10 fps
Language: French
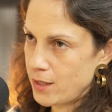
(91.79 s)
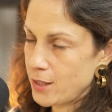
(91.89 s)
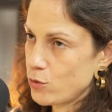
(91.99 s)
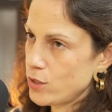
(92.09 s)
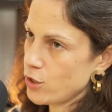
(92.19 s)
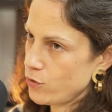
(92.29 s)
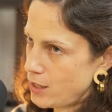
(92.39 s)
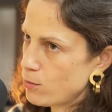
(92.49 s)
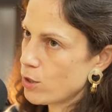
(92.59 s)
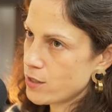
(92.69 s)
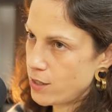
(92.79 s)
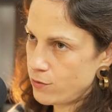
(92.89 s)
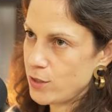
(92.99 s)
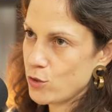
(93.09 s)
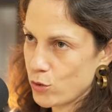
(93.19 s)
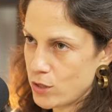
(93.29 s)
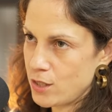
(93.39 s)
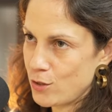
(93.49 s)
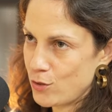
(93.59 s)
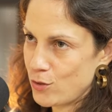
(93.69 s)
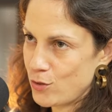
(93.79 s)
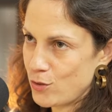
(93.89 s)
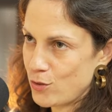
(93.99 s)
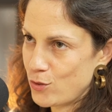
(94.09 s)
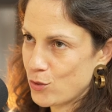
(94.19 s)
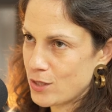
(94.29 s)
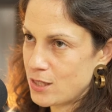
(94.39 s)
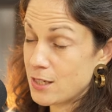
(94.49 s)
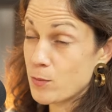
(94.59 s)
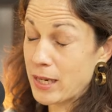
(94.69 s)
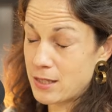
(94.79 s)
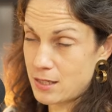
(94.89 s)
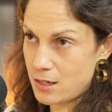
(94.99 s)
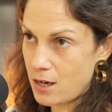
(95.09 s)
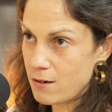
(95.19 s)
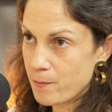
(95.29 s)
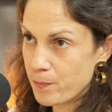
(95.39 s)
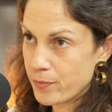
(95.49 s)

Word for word: et se dire je vais d'abord staffer sur ces, euh, sur ces expertises-là.